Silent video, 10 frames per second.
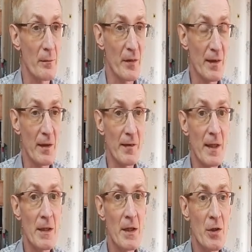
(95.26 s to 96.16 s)

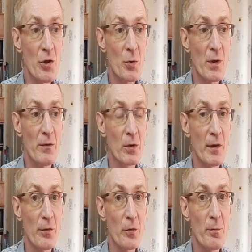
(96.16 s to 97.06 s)
сказание, что ли, вот
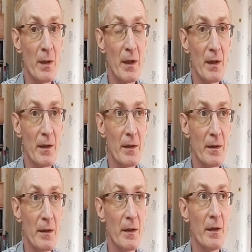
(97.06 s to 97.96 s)
о судьбах
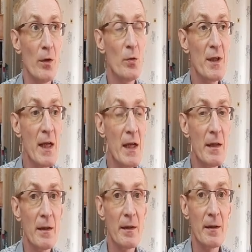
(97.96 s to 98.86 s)

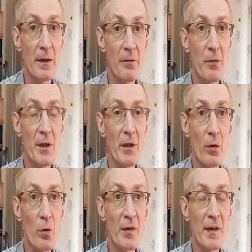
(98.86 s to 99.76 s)
людей на фоне
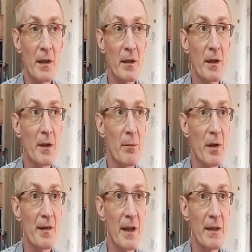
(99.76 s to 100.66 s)
грозных
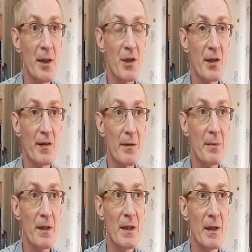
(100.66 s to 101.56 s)
происходящих
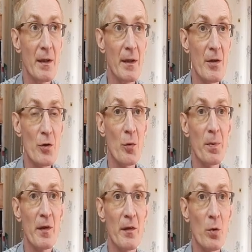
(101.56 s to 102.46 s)
событий. Что
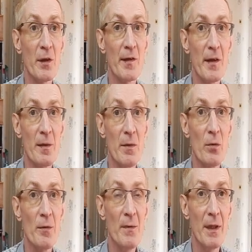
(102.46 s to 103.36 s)
происходит с этими
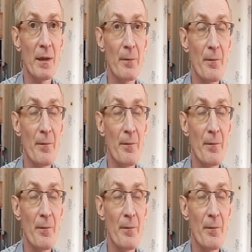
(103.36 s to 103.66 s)
людьми?